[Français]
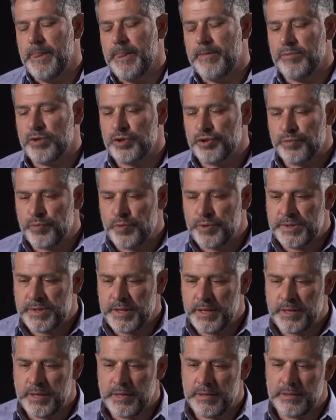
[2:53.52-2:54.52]
moi, je me
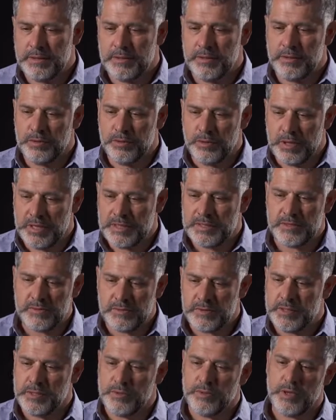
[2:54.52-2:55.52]
sers de la
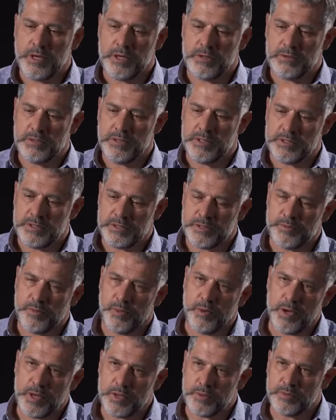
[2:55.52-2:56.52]
science et de la connaissance
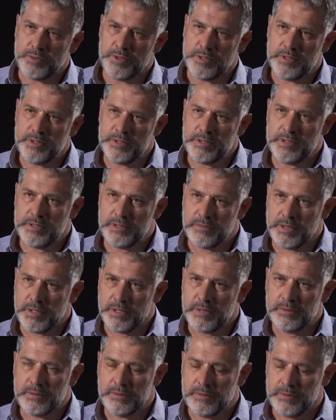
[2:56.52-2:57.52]
pour raconter des histoires.
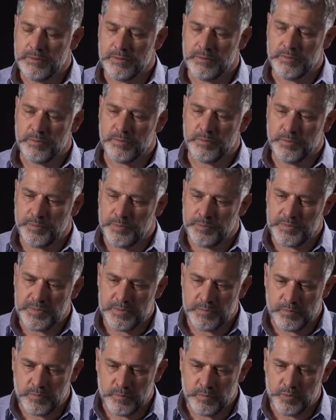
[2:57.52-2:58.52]
Donc,
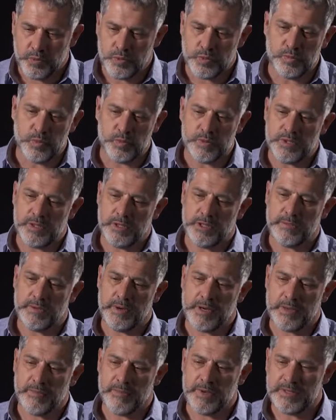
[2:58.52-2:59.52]
tout mon
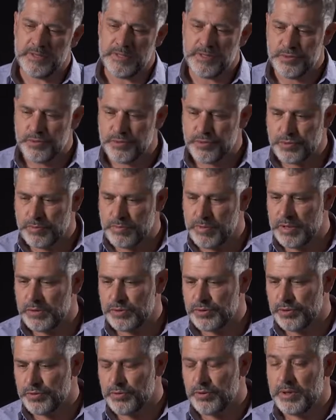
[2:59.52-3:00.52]
cinéma est basé sur ce
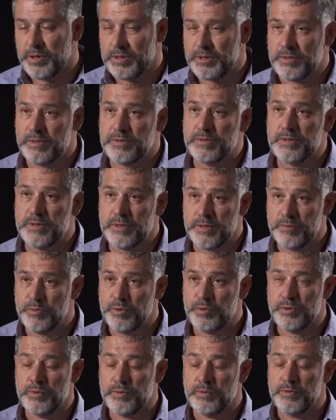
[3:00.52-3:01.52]
mélange entre la science et
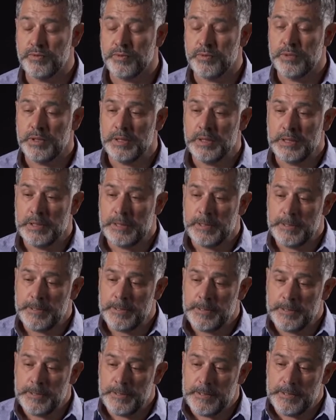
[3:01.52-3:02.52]
l'émotion, au fond.
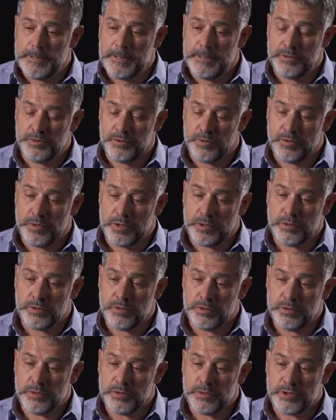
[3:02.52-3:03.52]
Et je crois
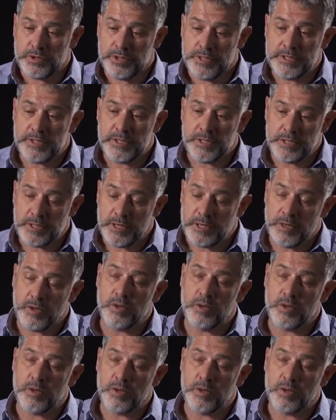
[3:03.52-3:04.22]
que j'ai essayé d'aller